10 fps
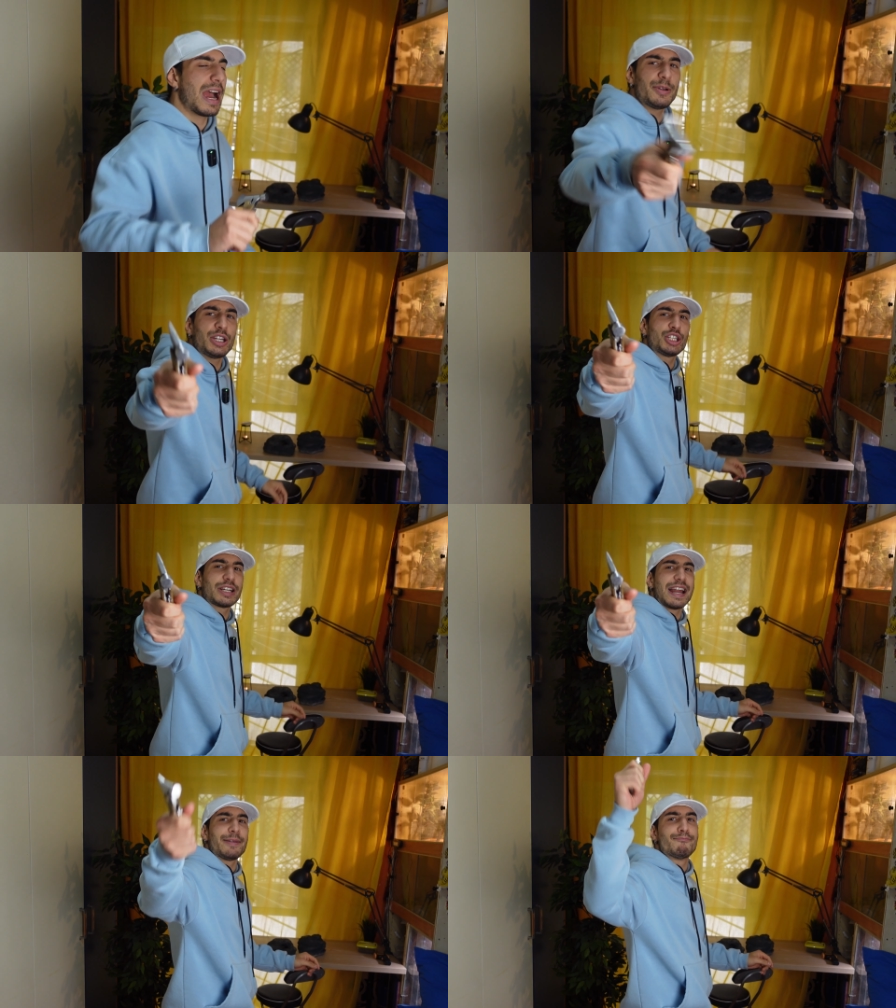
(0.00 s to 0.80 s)
Amici
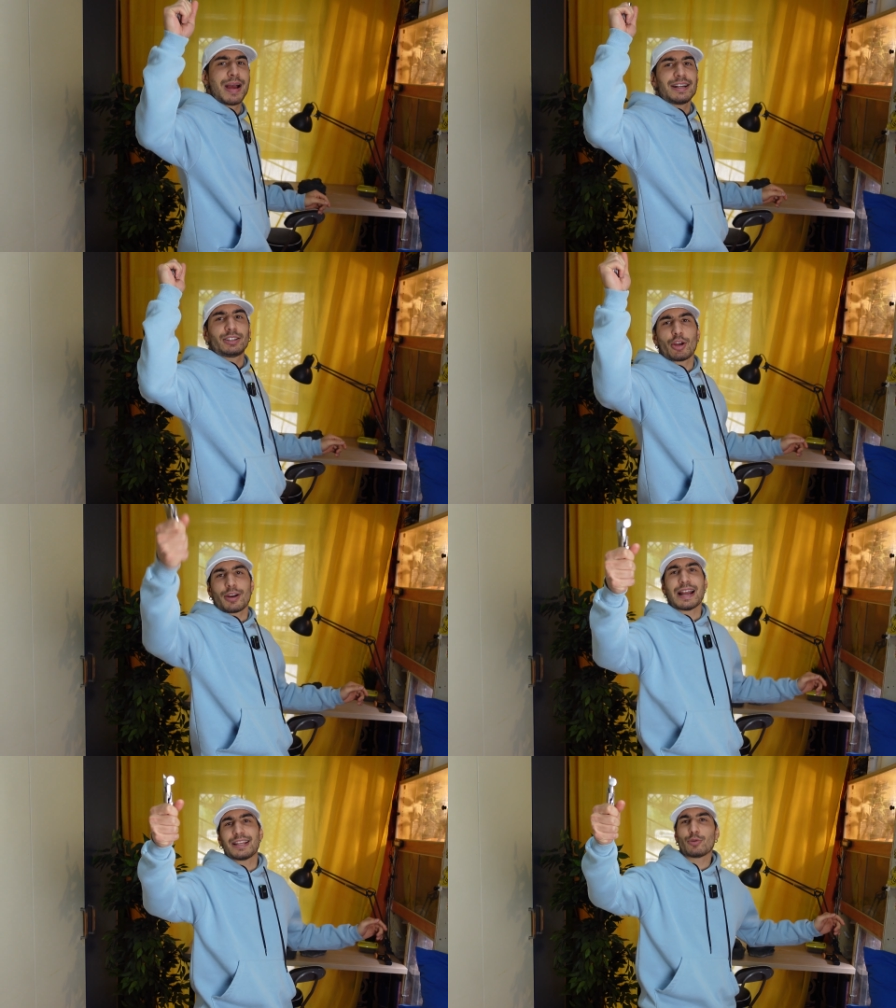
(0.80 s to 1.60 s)
GGari,
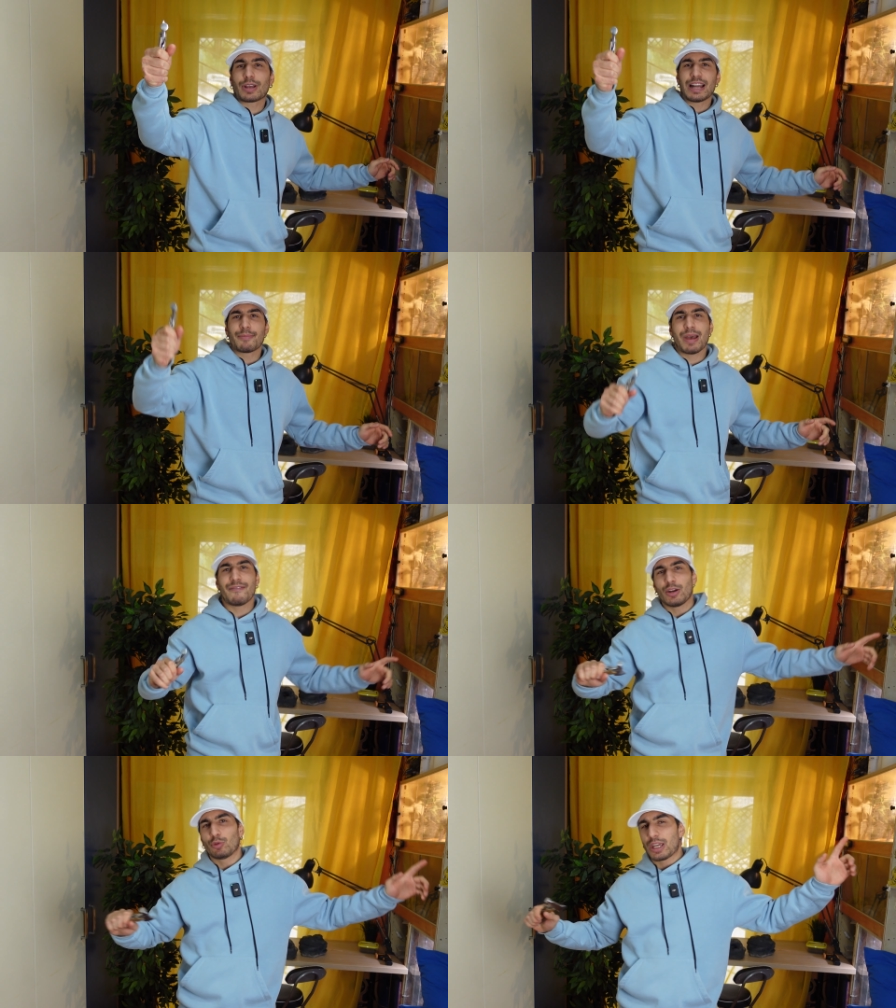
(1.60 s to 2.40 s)
bentornati sul canale,
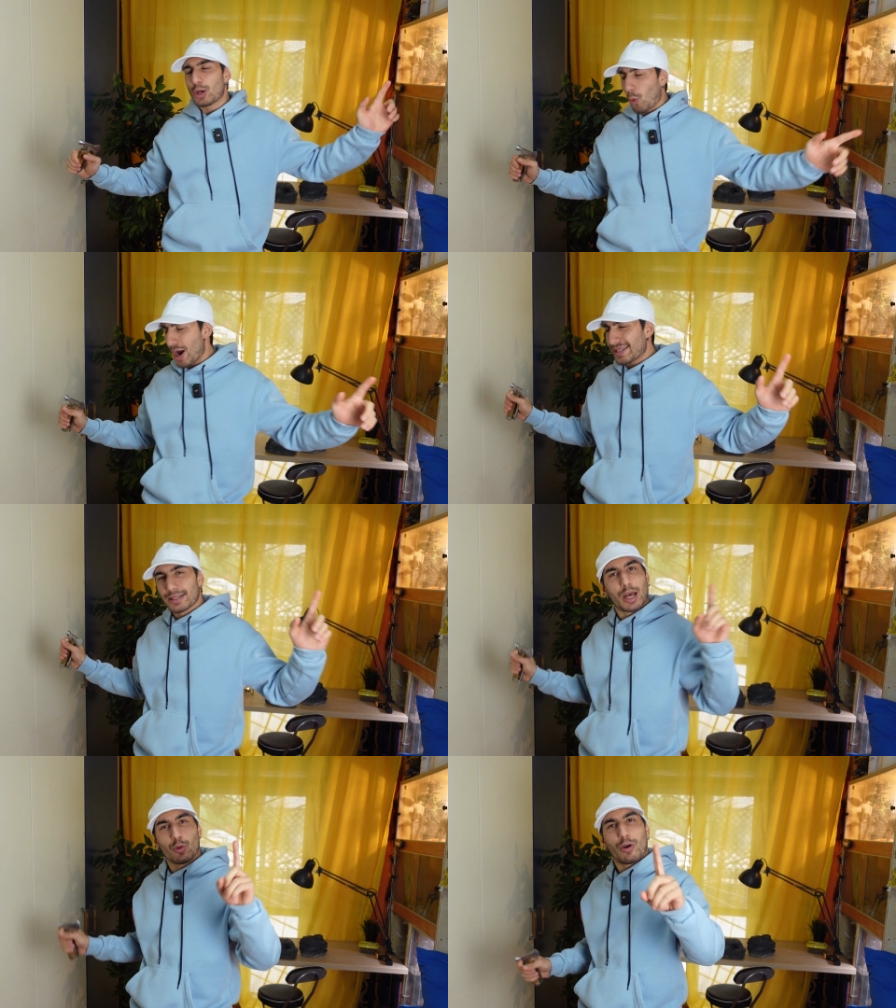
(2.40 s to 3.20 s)
benvenuti in
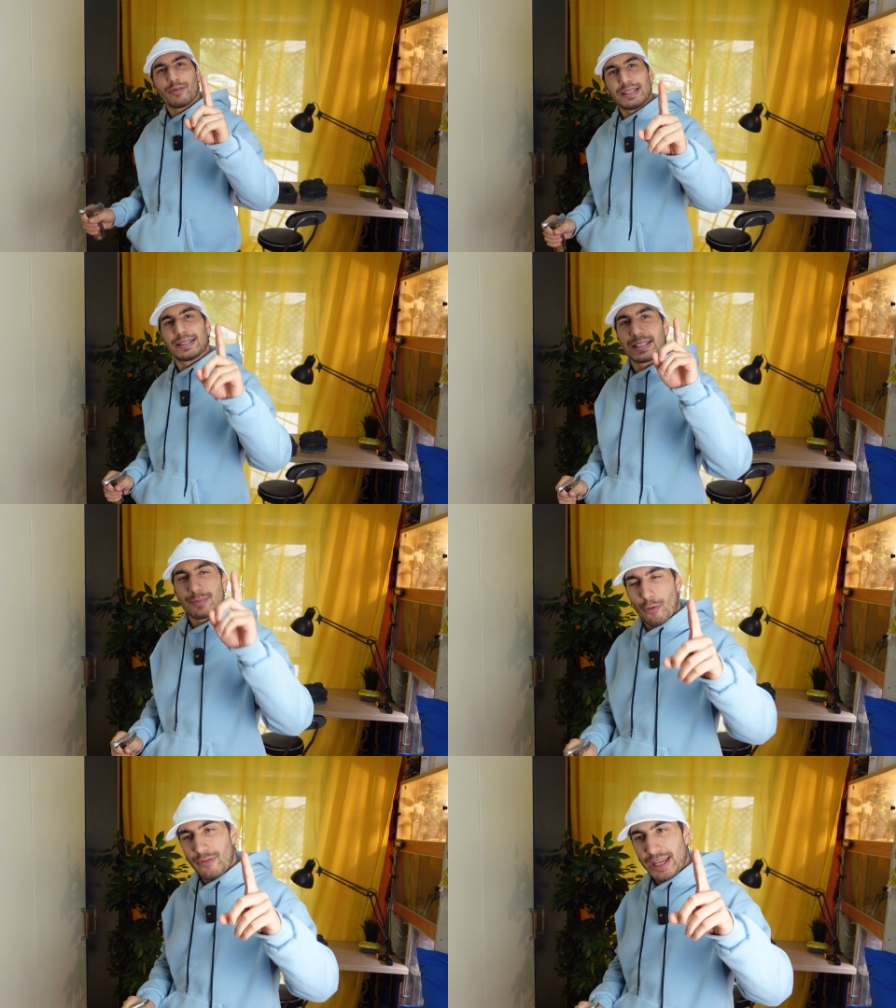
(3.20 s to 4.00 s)
questo nuovissimo